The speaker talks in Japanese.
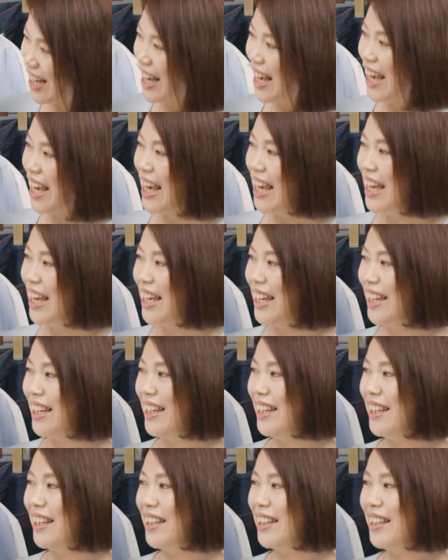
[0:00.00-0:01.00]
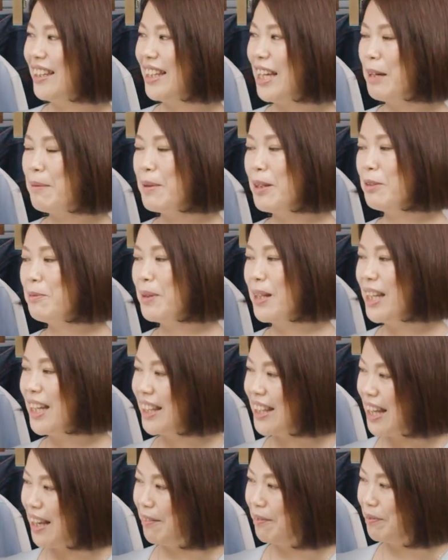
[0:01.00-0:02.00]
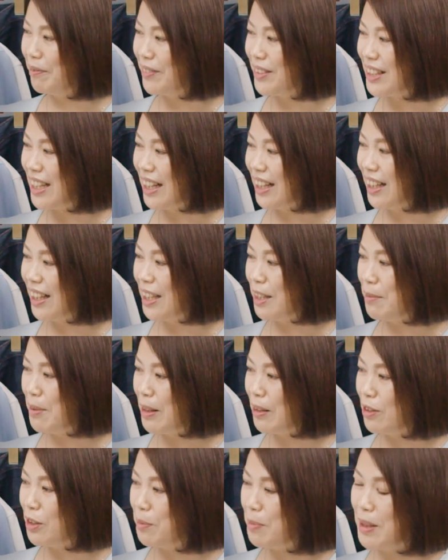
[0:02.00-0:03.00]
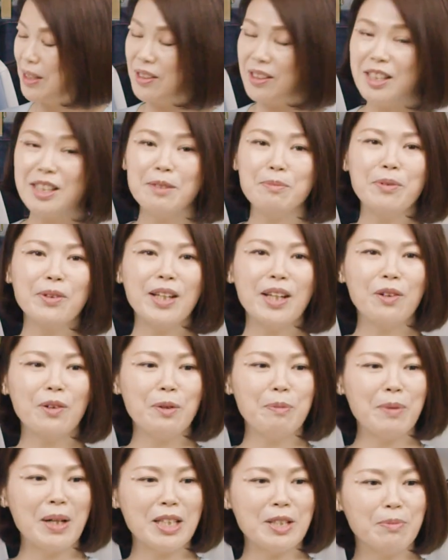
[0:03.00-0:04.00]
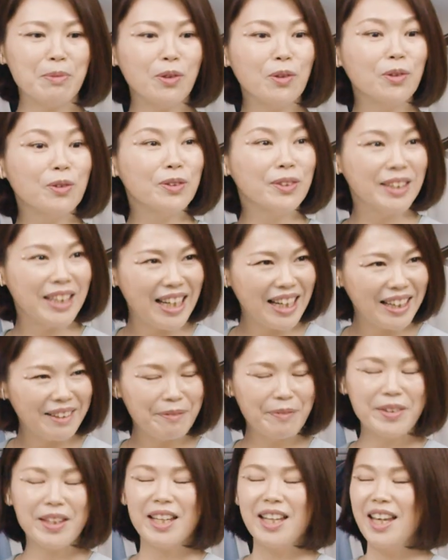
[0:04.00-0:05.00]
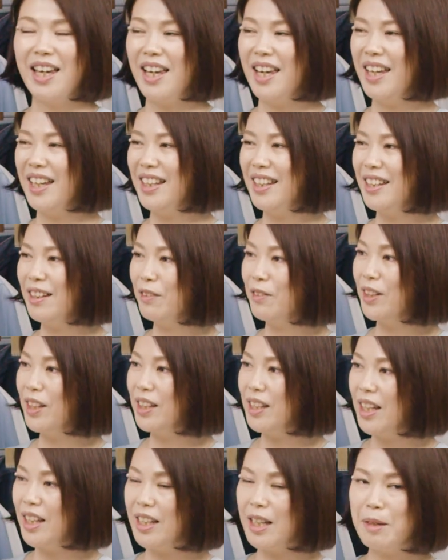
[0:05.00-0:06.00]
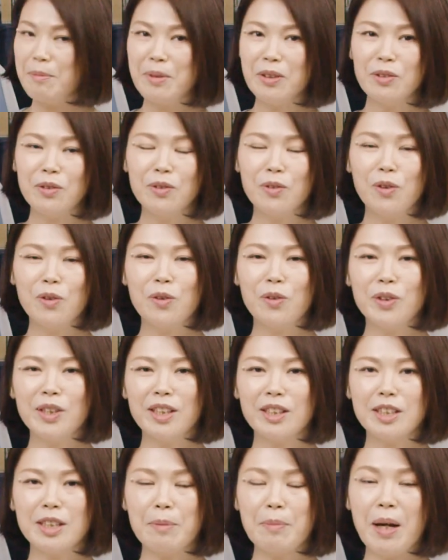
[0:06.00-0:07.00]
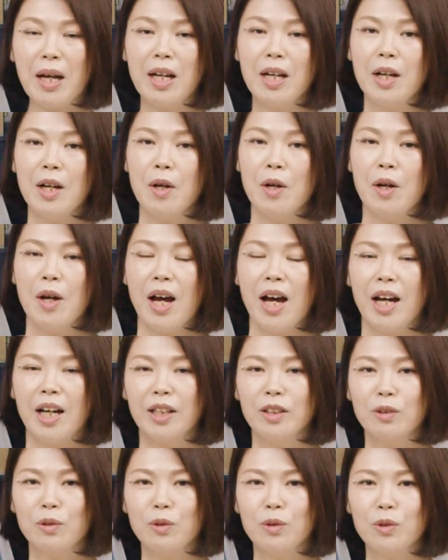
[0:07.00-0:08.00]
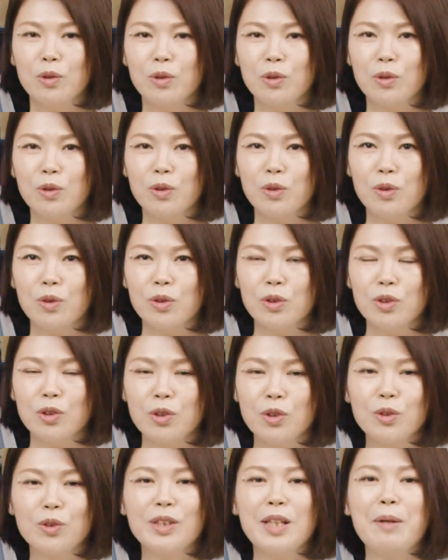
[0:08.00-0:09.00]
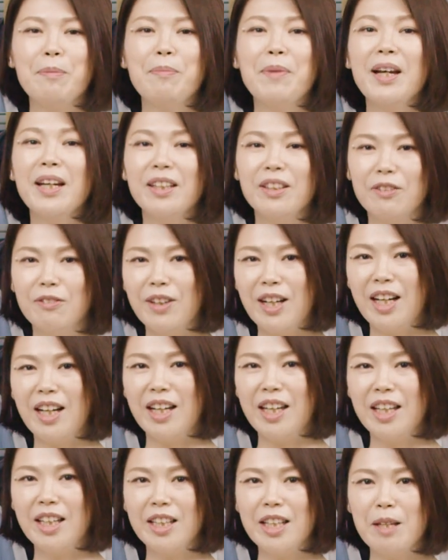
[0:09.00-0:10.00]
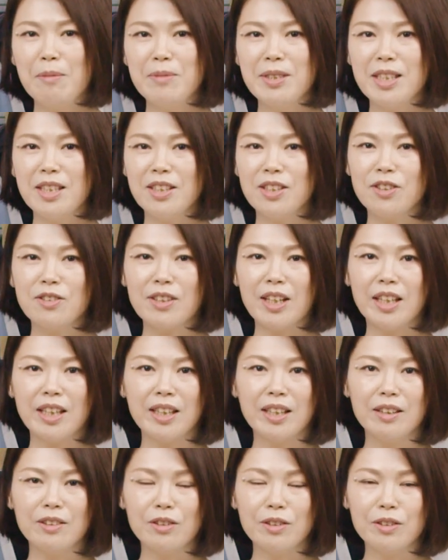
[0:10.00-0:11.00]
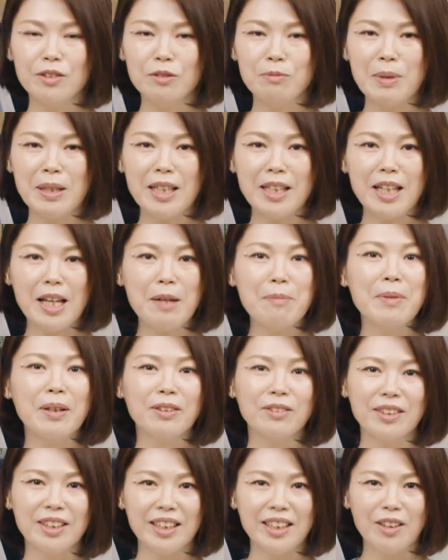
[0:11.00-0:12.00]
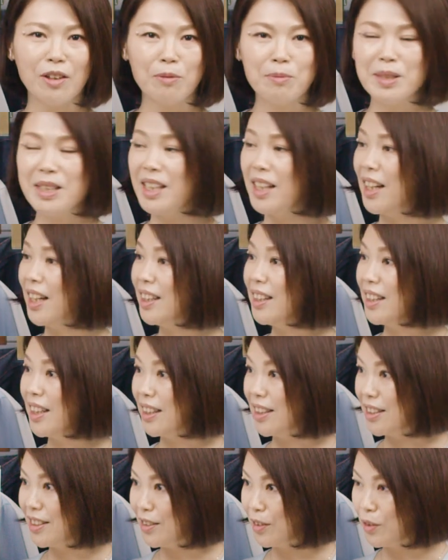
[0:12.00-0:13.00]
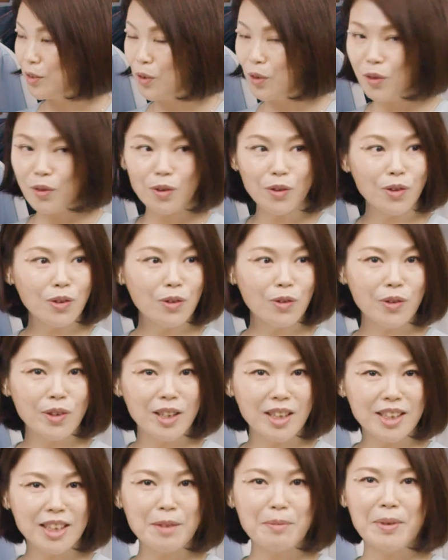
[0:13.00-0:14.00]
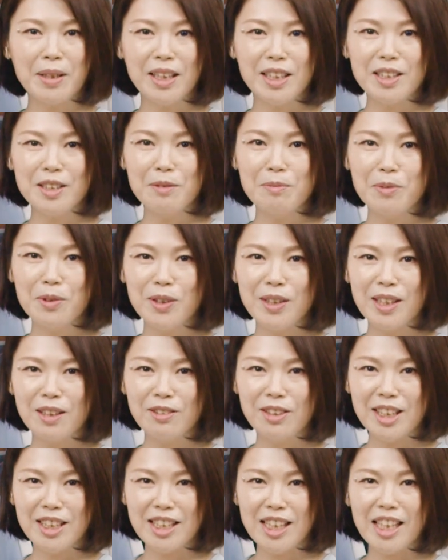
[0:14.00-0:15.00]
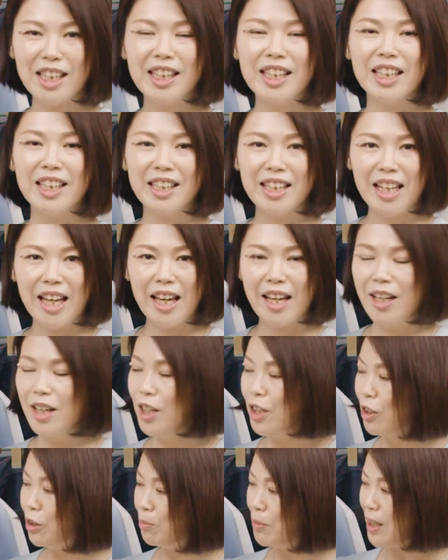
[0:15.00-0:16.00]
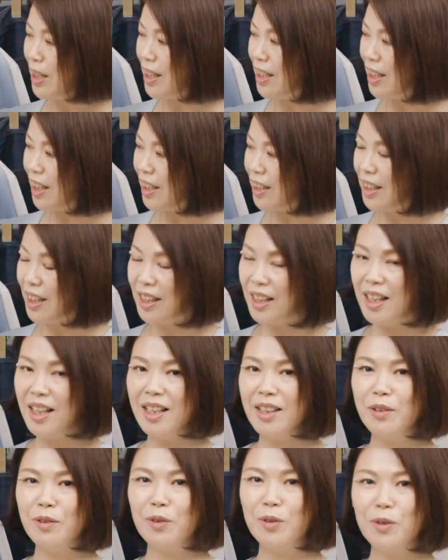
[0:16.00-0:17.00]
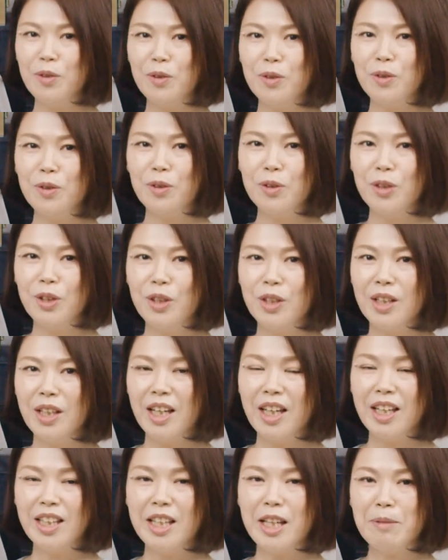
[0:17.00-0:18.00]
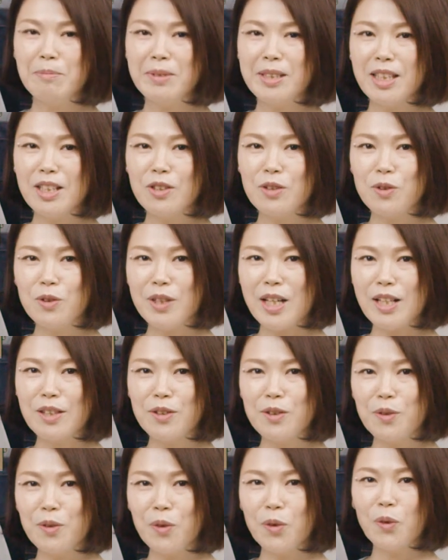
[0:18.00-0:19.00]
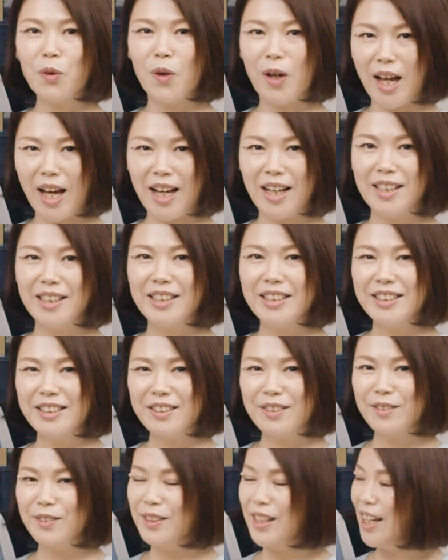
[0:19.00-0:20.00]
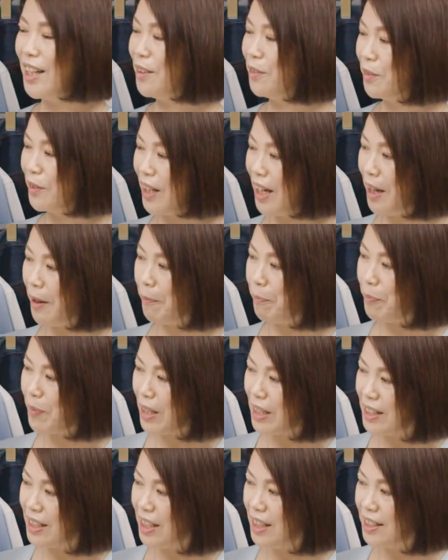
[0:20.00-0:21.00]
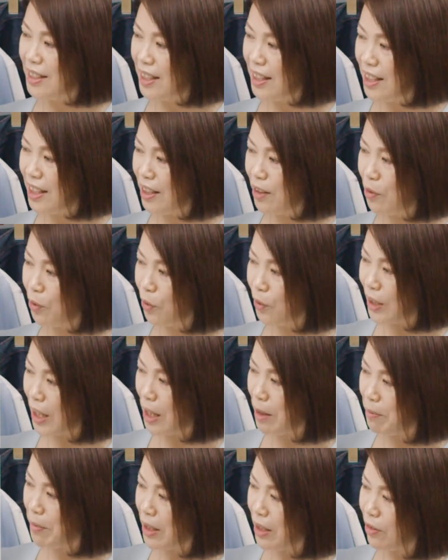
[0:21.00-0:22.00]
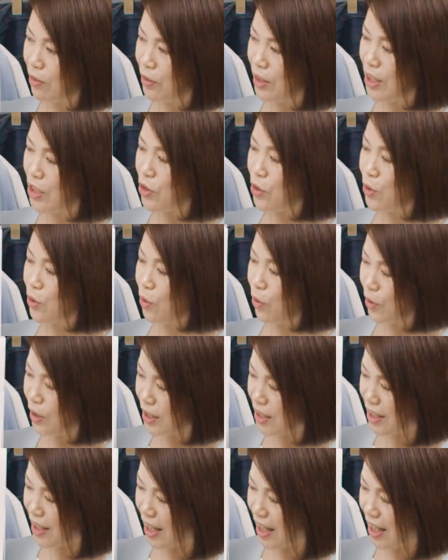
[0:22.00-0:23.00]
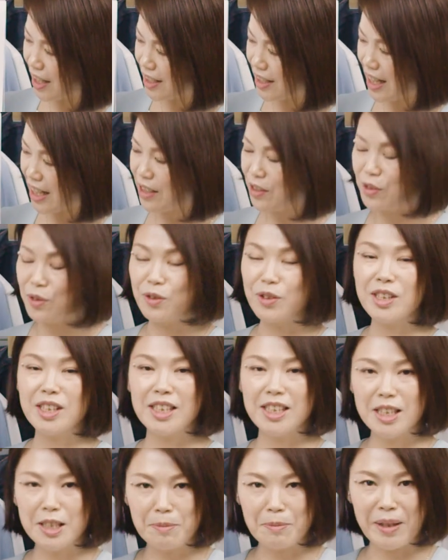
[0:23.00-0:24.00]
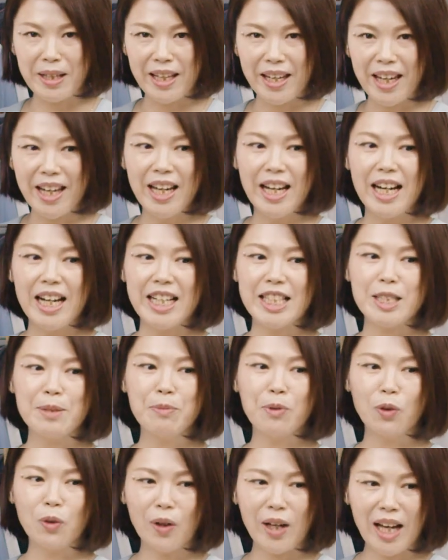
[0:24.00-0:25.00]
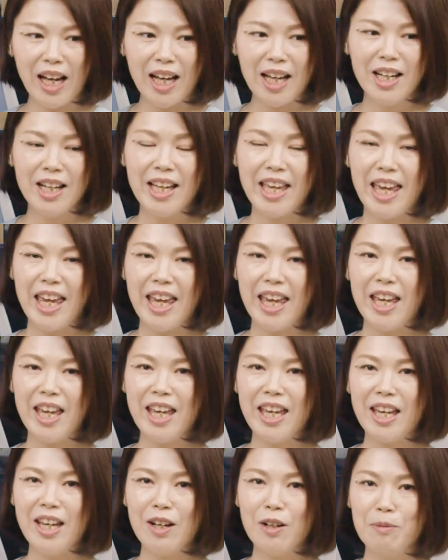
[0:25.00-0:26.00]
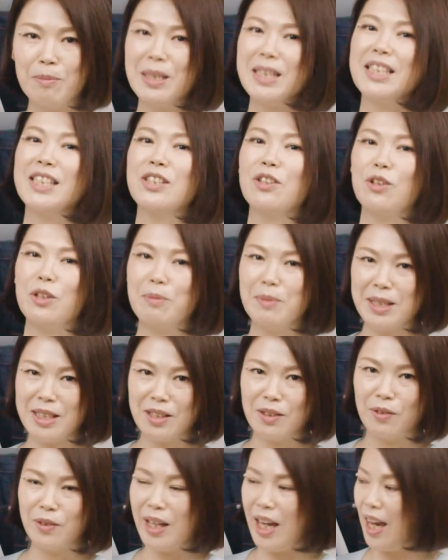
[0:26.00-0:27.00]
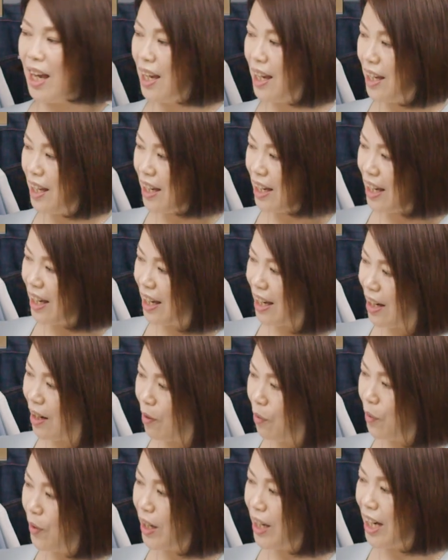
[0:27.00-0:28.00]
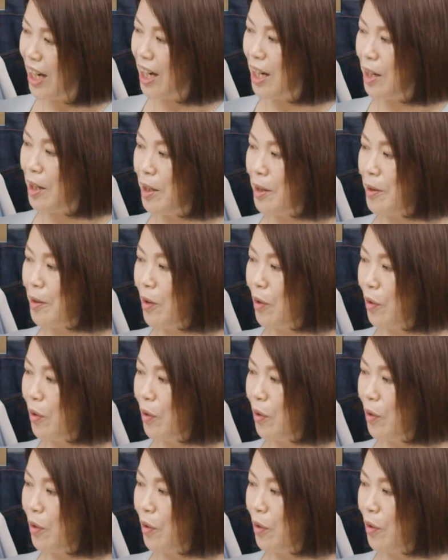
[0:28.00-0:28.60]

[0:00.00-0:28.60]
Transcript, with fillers: えー、大丸メ梅田店3階イベントスペース、うん、いつもねこれも橋本くんが、えー、言ってくれて大丸のお客様あのー数年前には ADMJ 実は梅田大丸にお店があったんですよ、はい、その時のお客様がいつも来てくださっていて、うん、梅田なかなかあの ADMJ 出店することが少ないので、うん、ぜひぜひこのタイミング25日から31日まで橋本が、はい、えー、お待ちしておりますので、はい、えー、オンエア